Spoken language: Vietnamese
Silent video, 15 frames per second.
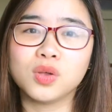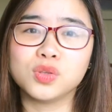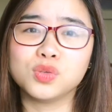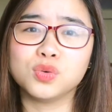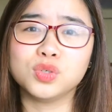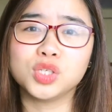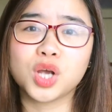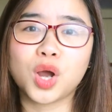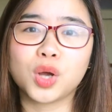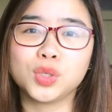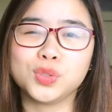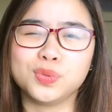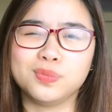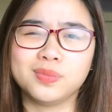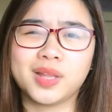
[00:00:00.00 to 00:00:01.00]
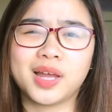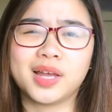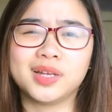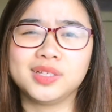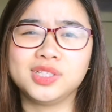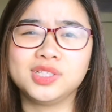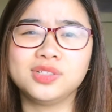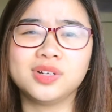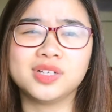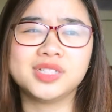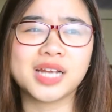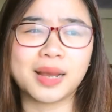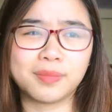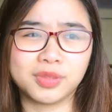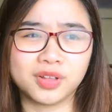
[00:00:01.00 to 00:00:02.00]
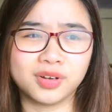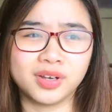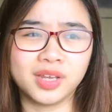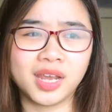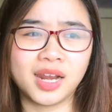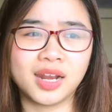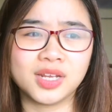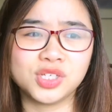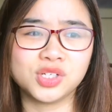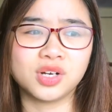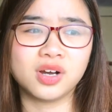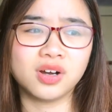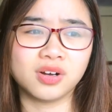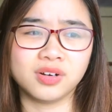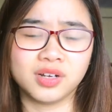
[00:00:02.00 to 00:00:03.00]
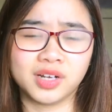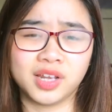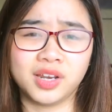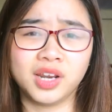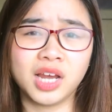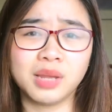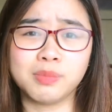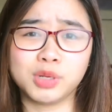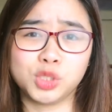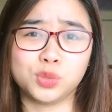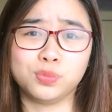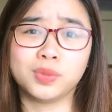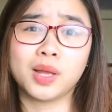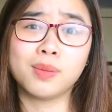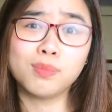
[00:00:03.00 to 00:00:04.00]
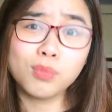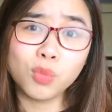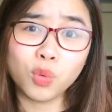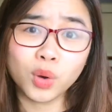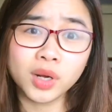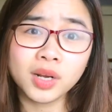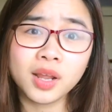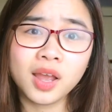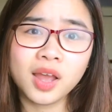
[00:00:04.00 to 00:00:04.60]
dù cho chúng ta chưa chạm tới hay là chưa ở được cái nơi mà chúng ta muốn.